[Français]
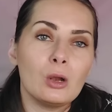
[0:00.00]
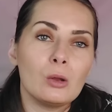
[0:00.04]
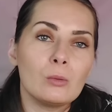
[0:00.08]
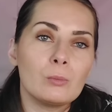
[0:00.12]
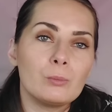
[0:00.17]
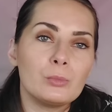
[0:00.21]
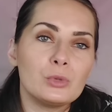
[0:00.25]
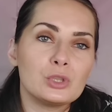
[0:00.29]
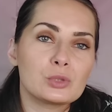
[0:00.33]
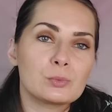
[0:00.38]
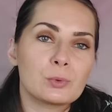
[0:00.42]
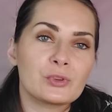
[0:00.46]

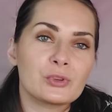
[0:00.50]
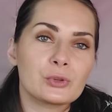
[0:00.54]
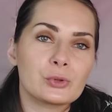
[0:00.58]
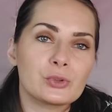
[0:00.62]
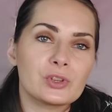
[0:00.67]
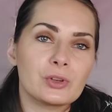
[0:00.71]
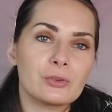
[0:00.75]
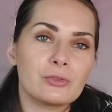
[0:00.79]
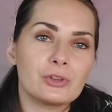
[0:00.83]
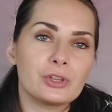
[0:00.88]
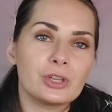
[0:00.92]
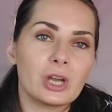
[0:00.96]
Mais je pense que
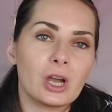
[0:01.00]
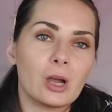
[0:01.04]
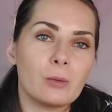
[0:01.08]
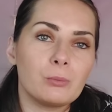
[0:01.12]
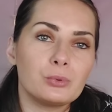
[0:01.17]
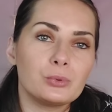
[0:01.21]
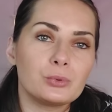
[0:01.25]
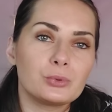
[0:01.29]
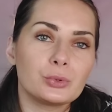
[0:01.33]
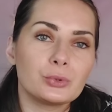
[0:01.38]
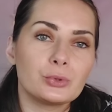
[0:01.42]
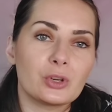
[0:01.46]
ça finira
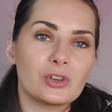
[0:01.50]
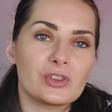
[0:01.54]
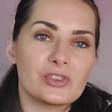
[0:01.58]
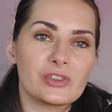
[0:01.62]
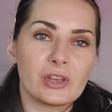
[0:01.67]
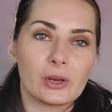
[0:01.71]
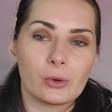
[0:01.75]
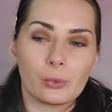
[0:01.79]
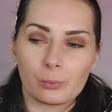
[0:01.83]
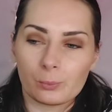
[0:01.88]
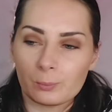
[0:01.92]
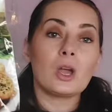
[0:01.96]
plutôt dans le
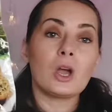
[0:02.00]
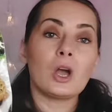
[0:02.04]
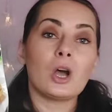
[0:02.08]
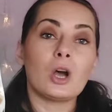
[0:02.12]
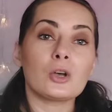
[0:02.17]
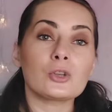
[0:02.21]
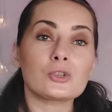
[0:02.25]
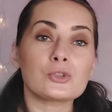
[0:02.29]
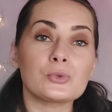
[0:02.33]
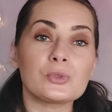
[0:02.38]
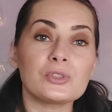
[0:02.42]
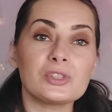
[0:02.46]
salon.
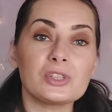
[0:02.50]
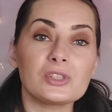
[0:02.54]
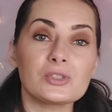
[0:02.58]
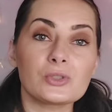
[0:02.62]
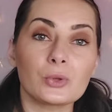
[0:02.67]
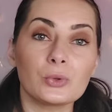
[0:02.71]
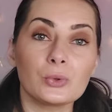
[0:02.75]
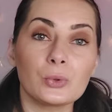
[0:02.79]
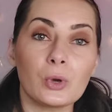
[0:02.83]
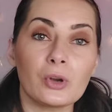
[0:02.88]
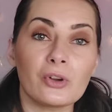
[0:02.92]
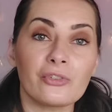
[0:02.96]
Ensuite, ils en
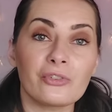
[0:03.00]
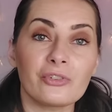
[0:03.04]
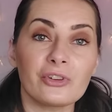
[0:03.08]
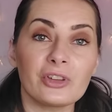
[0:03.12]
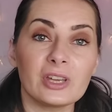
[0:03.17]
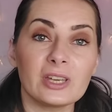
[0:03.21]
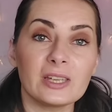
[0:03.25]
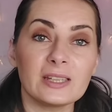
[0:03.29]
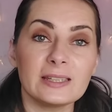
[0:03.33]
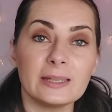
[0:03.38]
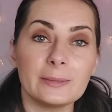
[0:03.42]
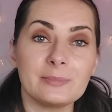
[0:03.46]
ont
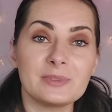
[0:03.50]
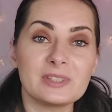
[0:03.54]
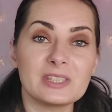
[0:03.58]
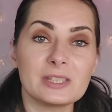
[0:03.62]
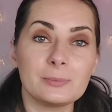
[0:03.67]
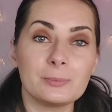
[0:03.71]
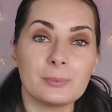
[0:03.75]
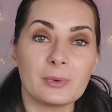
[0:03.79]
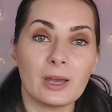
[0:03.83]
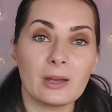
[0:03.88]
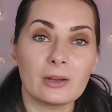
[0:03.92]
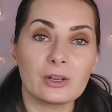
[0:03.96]
refait des
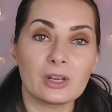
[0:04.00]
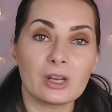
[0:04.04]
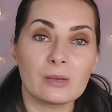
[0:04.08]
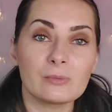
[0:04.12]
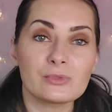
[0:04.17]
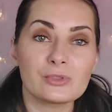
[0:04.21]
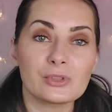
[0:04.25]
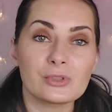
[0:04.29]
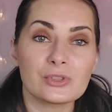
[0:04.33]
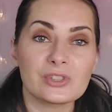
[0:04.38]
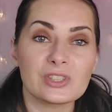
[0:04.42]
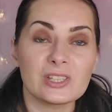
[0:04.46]
petits pains comme
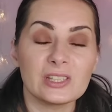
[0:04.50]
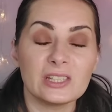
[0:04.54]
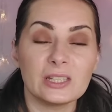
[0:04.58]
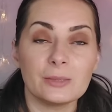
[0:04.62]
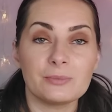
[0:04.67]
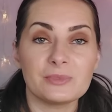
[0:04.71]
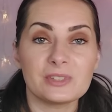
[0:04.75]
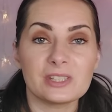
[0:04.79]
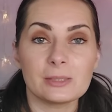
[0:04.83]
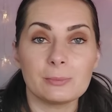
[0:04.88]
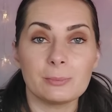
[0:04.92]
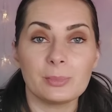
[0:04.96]
ceci. Des
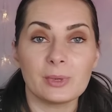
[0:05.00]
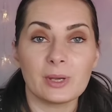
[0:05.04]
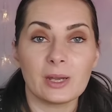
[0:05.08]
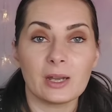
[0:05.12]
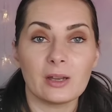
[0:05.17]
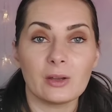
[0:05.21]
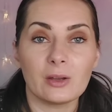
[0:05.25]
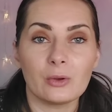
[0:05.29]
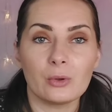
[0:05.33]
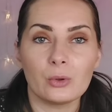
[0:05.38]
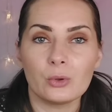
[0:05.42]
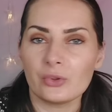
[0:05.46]
petits
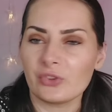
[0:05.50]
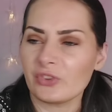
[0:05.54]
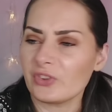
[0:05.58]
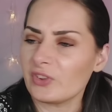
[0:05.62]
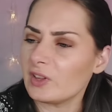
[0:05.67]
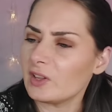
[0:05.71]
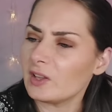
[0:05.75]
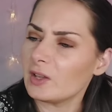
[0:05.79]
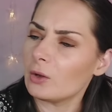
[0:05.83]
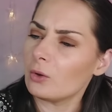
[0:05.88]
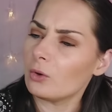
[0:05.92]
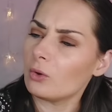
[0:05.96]
pains, euh,
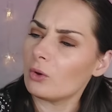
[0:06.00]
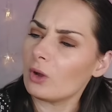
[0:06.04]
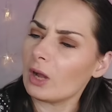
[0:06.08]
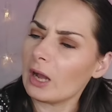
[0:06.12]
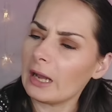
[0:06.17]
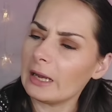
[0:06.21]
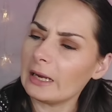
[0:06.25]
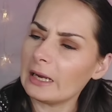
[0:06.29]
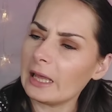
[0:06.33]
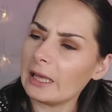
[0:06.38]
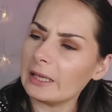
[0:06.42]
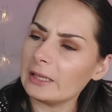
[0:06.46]
c'est euh,
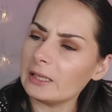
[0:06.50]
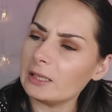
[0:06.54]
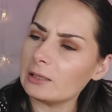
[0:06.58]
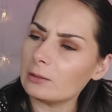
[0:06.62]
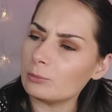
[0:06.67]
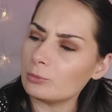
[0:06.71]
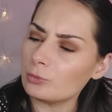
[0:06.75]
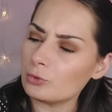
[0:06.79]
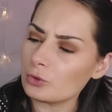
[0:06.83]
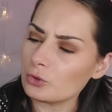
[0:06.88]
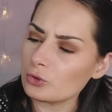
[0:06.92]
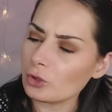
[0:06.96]
à l'ail, il
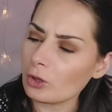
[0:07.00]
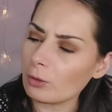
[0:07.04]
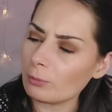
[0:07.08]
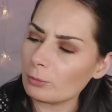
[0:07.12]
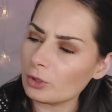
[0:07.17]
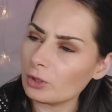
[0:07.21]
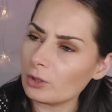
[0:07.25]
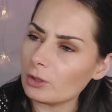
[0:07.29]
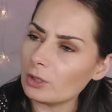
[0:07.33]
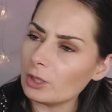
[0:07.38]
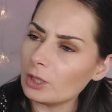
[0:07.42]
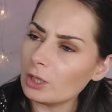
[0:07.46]
me
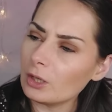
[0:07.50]
semble.